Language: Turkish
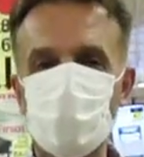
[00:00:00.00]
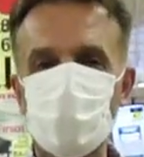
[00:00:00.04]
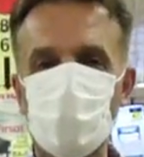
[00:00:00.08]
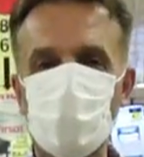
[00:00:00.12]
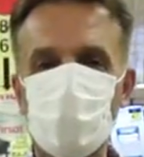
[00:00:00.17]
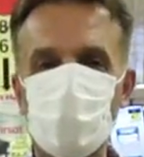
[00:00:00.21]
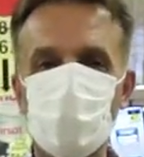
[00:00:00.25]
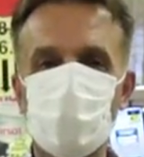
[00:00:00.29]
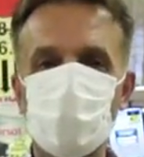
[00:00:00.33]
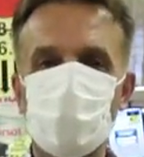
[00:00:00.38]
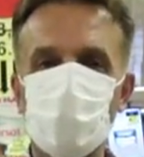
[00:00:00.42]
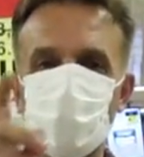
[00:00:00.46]
iyi
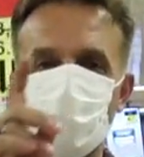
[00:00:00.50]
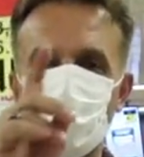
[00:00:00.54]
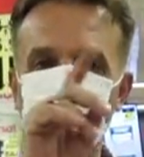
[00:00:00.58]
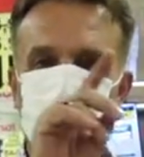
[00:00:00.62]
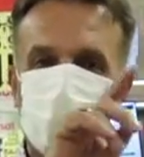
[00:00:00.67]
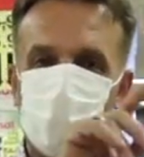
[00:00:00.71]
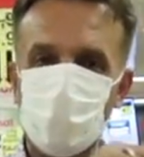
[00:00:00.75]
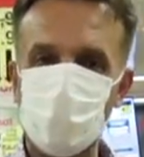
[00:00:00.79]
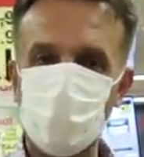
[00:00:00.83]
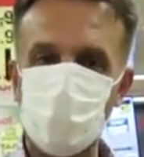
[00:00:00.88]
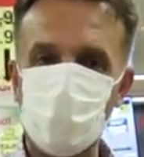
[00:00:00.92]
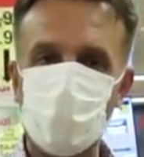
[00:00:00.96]
bakın. Bir
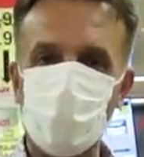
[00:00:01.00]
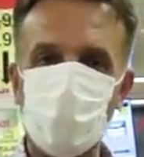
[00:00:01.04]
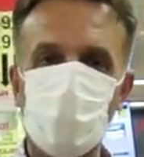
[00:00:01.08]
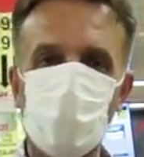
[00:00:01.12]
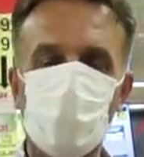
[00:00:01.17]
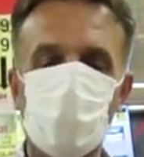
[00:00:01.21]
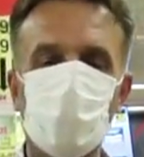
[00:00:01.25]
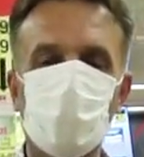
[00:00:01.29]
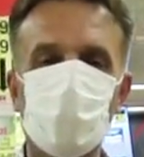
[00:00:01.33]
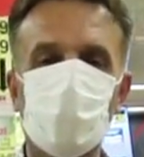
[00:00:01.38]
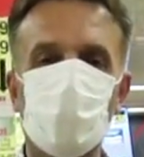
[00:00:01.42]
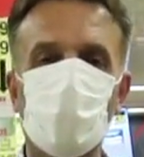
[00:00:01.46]
sonraki şubede
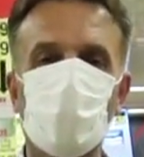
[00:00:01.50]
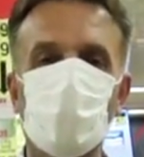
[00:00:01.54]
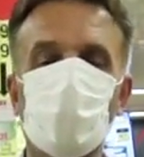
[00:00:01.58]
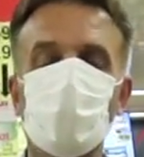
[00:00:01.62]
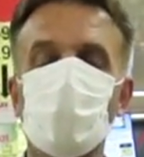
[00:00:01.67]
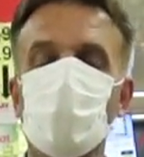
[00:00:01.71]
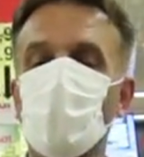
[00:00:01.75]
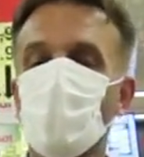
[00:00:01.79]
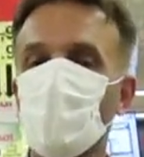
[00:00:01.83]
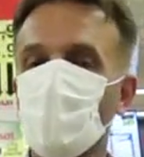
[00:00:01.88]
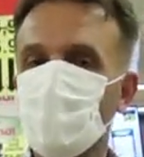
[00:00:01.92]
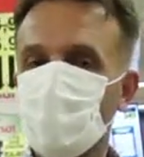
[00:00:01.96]

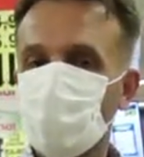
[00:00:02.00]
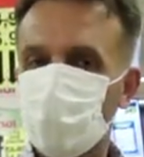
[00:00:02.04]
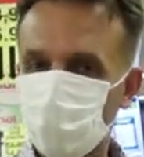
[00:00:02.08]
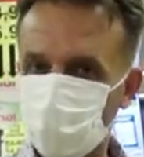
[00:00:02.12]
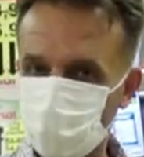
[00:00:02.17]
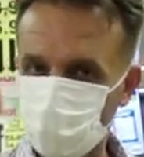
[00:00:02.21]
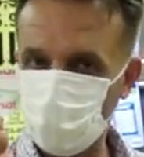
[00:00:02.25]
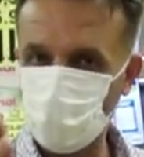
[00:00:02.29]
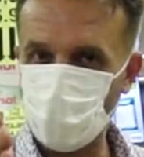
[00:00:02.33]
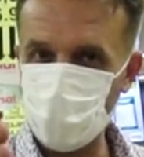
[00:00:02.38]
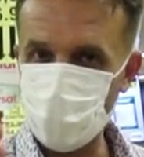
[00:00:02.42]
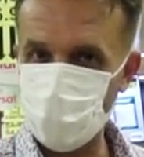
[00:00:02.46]
görüşelim.
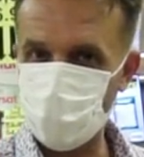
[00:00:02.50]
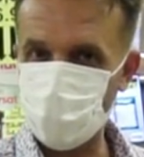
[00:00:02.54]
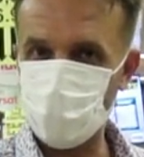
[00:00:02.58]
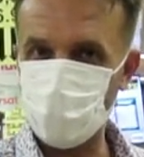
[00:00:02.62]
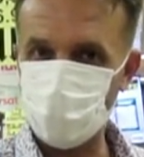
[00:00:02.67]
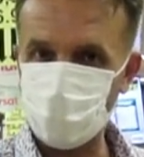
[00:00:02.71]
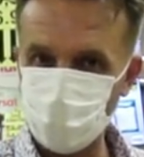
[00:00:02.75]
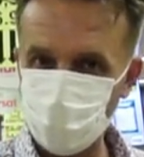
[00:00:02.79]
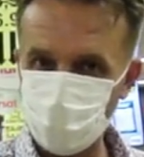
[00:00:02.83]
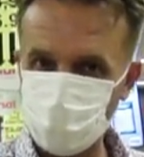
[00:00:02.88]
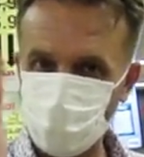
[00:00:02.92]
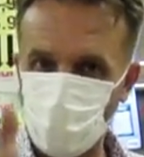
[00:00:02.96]
Dükkan
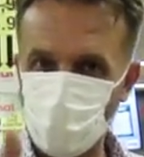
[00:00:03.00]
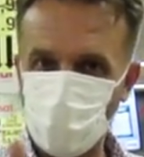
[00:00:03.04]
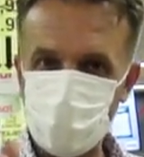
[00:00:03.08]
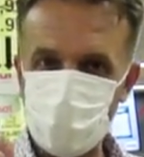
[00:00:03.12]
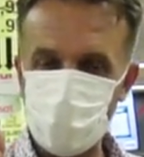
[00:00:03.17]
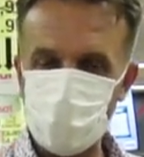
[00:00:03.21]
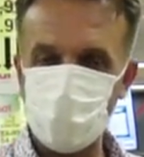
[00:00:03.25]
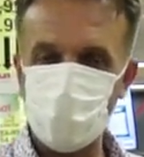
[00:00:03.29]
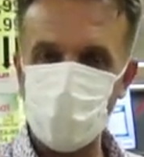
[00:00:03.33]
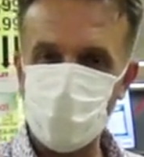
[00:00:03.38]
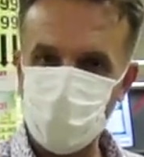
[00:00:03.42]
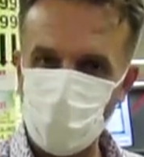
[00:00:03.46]
sizin, mutfak
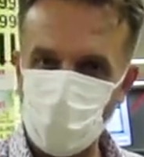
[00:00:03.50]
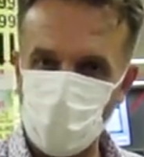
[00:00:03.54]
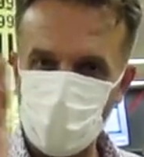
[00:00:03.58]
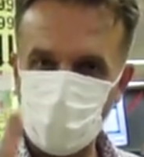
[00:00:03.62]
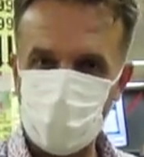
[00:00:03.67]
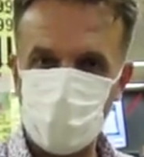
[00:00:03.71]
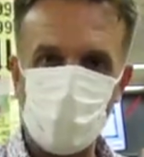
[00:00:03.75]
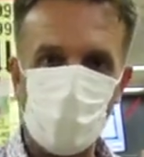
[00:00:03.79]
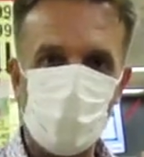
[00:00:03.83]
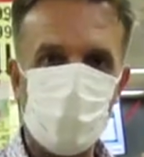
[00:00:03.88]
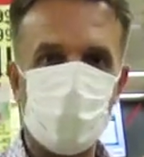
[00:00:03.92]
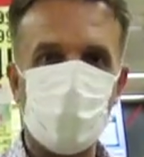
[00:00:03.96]
sizin,
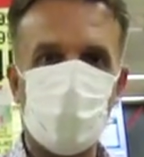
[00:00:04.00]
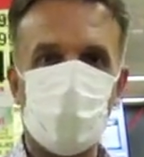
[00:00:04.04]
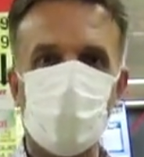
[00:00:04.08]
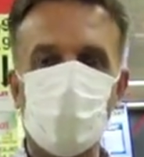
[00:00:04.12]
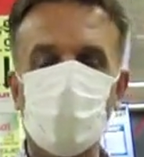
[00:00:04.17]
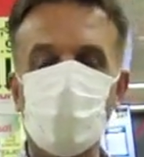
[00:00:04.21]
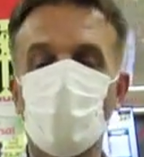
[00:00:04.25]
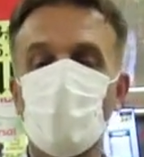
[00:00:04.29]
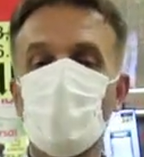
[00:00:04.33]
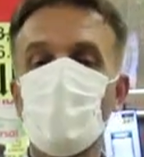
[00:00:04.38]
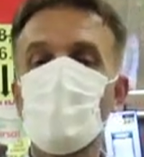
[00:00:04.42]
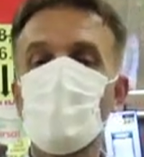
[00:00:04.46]
şarkılar sizin,